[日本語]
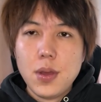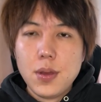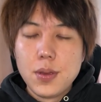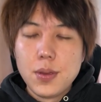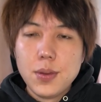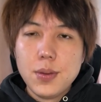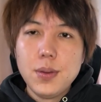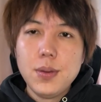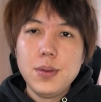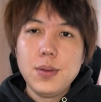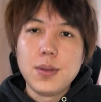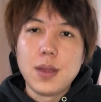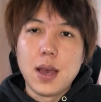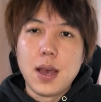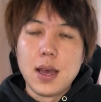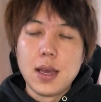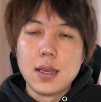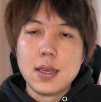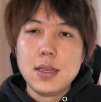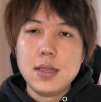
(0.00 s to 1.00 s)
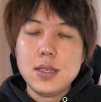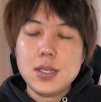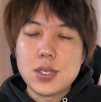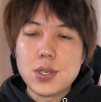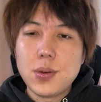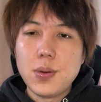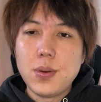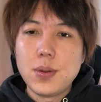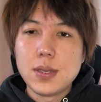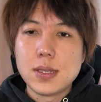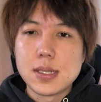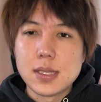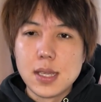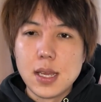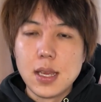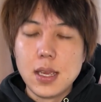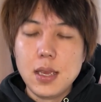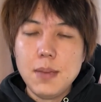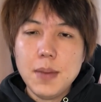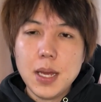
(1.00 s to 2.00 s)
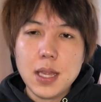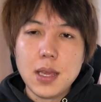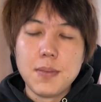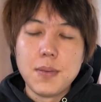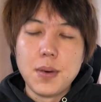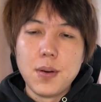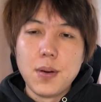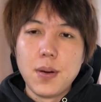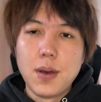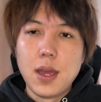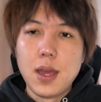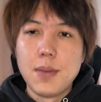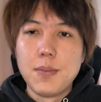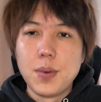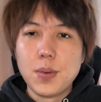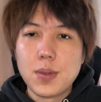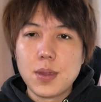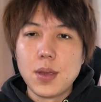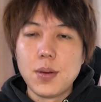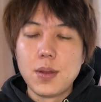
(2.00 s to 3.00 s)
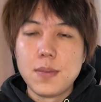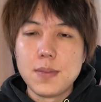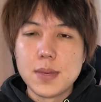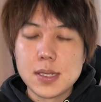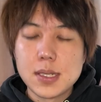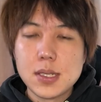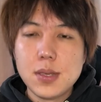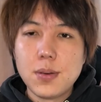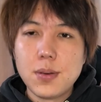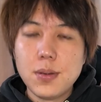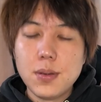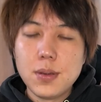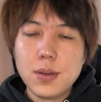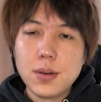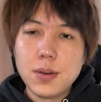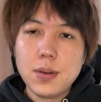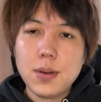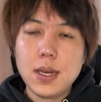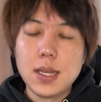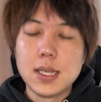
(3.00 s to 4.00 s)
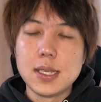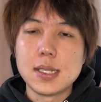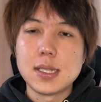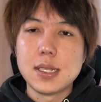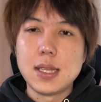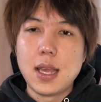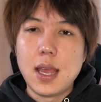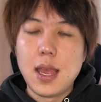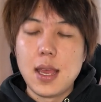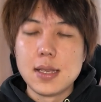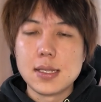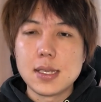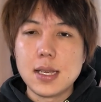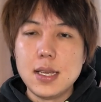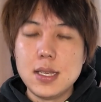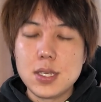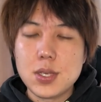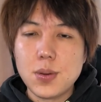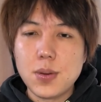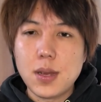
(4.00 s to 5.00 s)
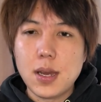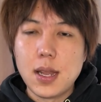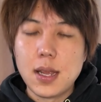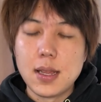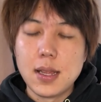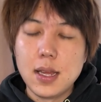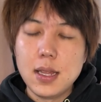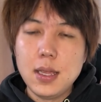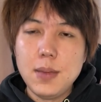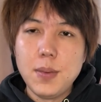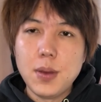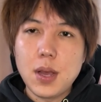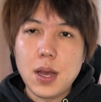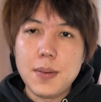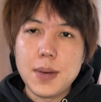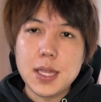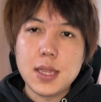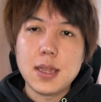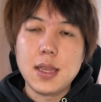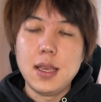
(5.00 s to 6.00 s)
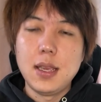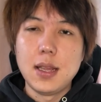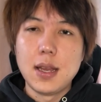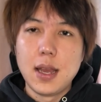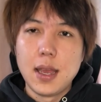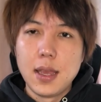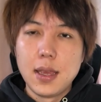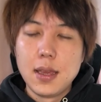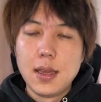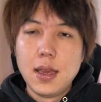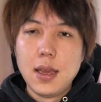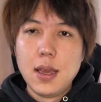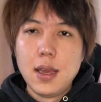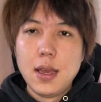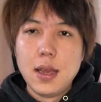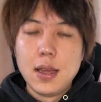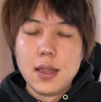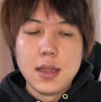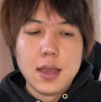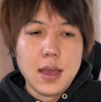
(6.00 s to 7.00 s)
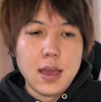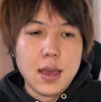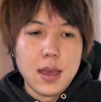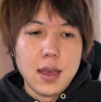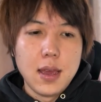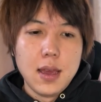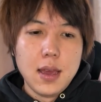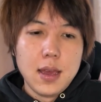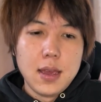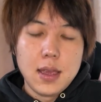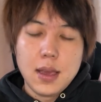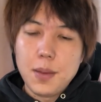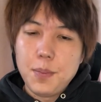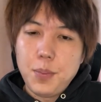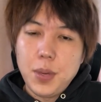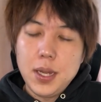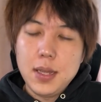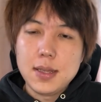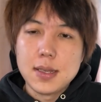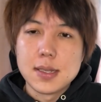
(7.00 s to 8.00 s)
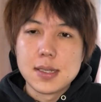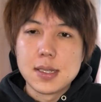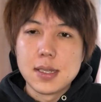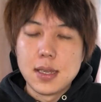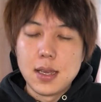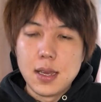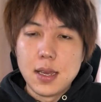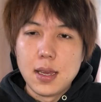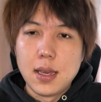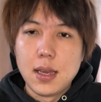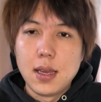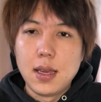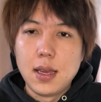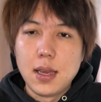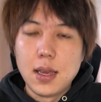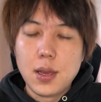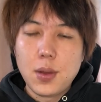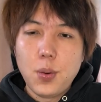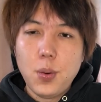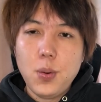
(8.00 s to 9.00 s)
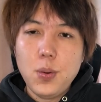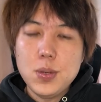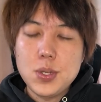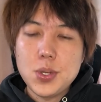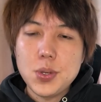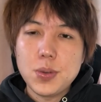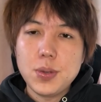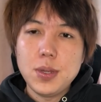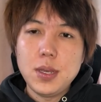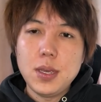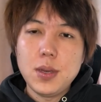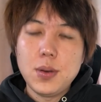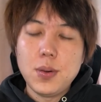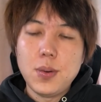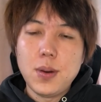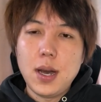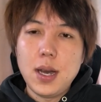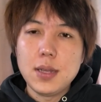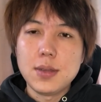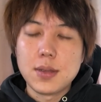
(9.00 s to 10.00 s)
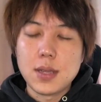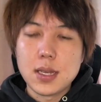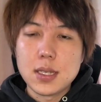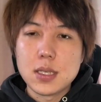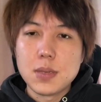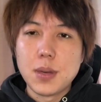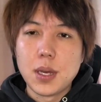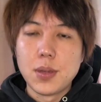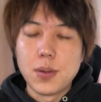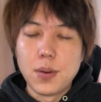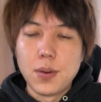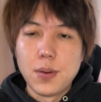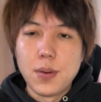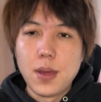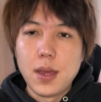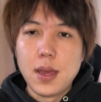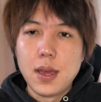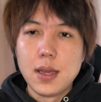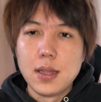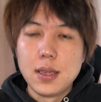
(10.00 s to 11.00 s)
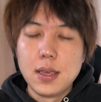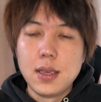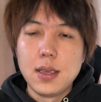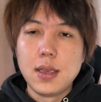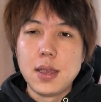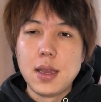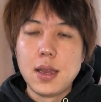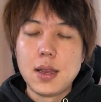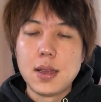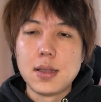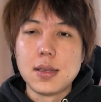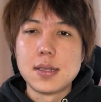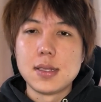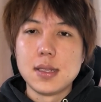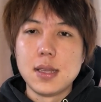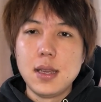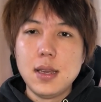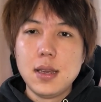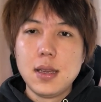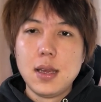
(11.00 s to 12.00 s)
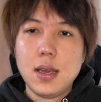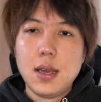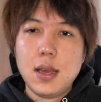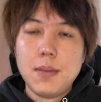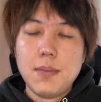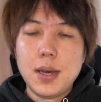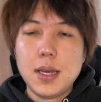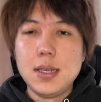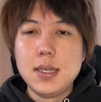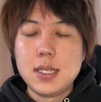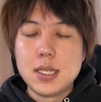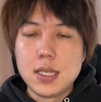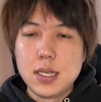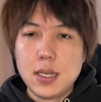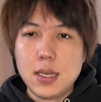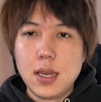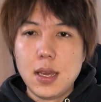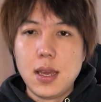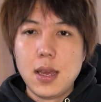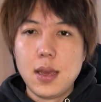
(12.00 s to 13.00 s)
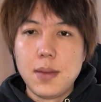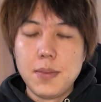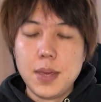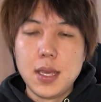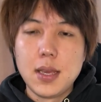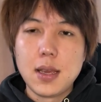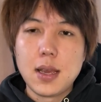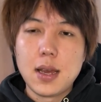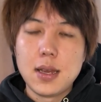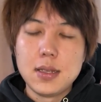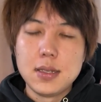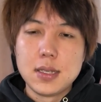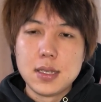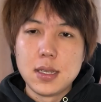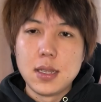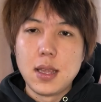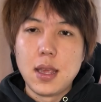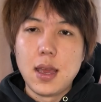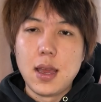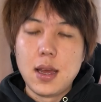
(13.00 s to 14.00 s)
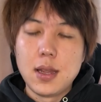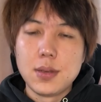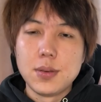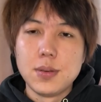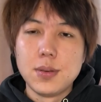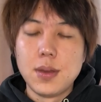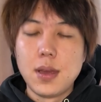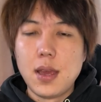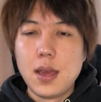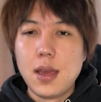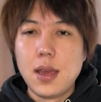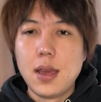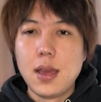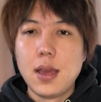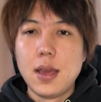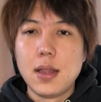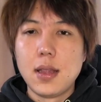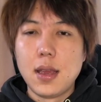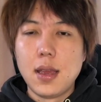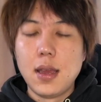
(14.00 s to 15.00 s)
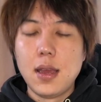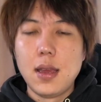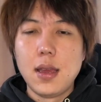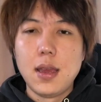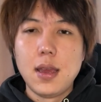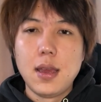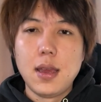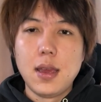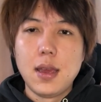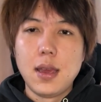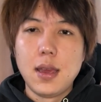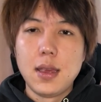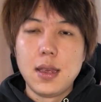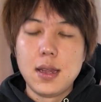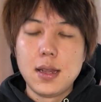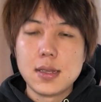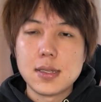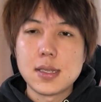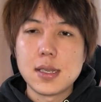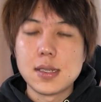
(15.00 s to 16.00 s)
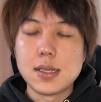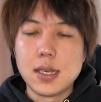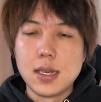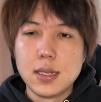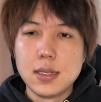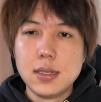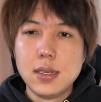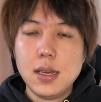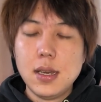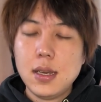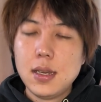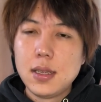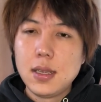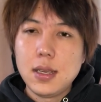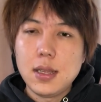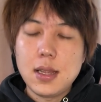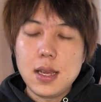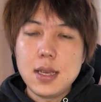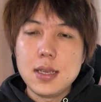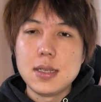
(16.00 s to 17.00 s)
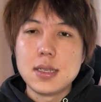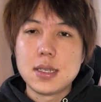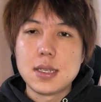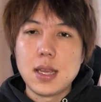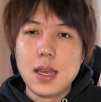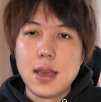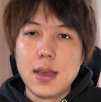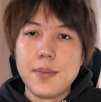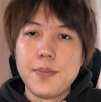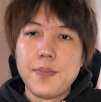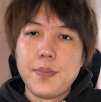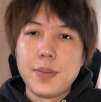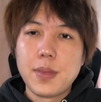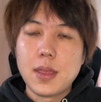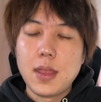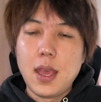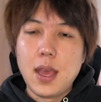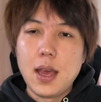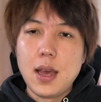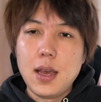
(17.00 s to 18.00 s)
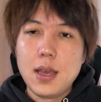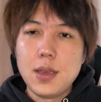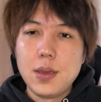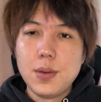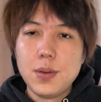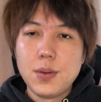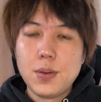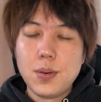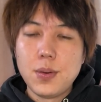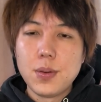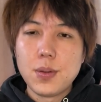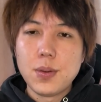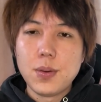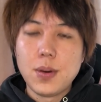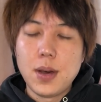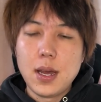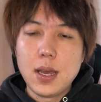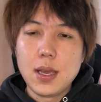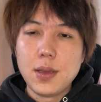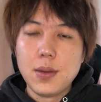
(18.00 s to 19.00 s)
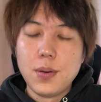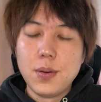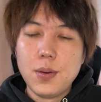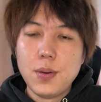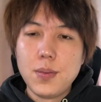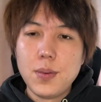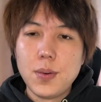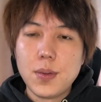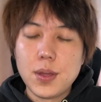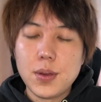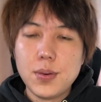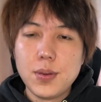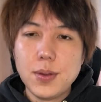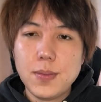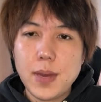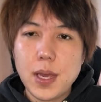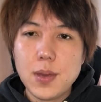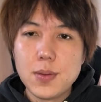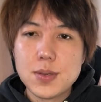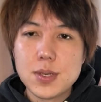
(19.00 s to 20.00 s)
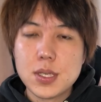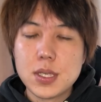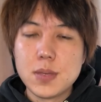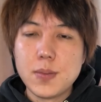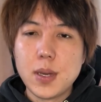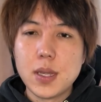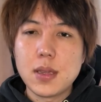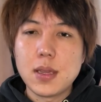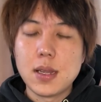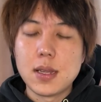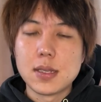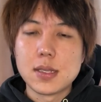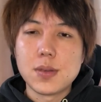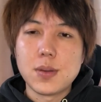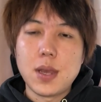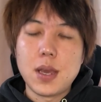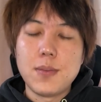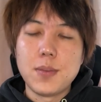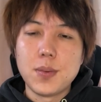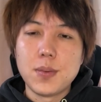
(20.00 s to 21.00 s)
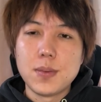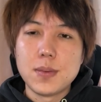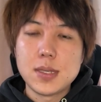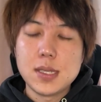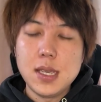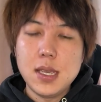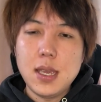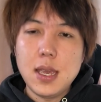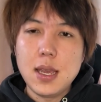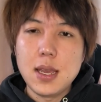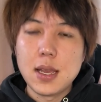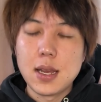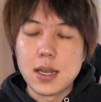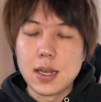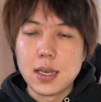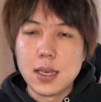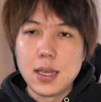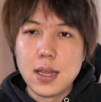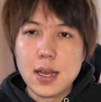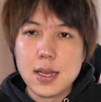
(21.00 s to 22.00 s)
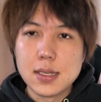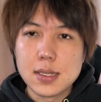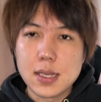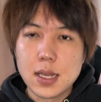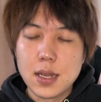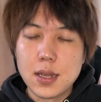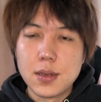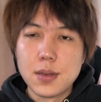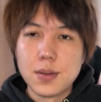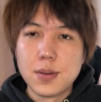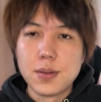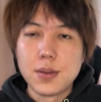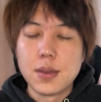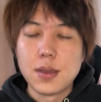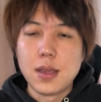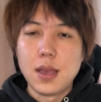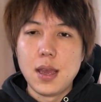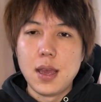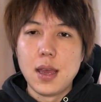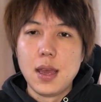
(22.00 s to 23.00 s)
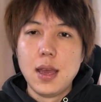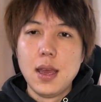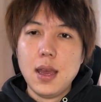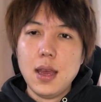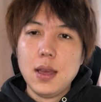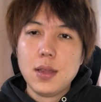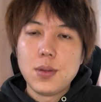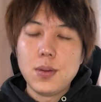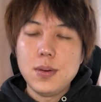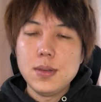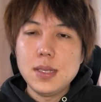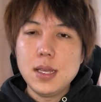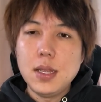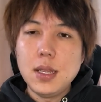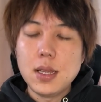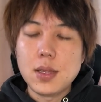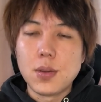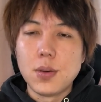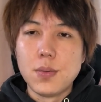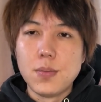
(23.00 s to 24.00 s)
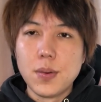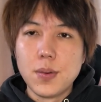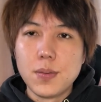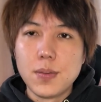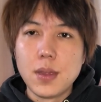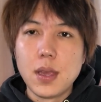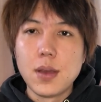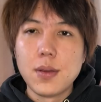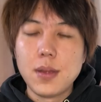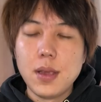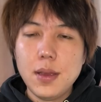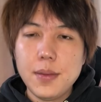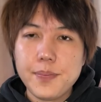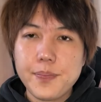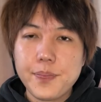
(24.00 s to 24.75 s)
いうふな印象をですね今でも、え持ってますそこのところはですね最初から何にも変わっていないでやっぱりですね、え公職にこうある立場の、え人間がですねまあ、一、えー、民間人である、えー、ねえー、平塚さんに対してでああいう行動ああいう横暴な振る舞いをしてしまったらそれはもう世間から非難されるのって当然だと思うんだよね。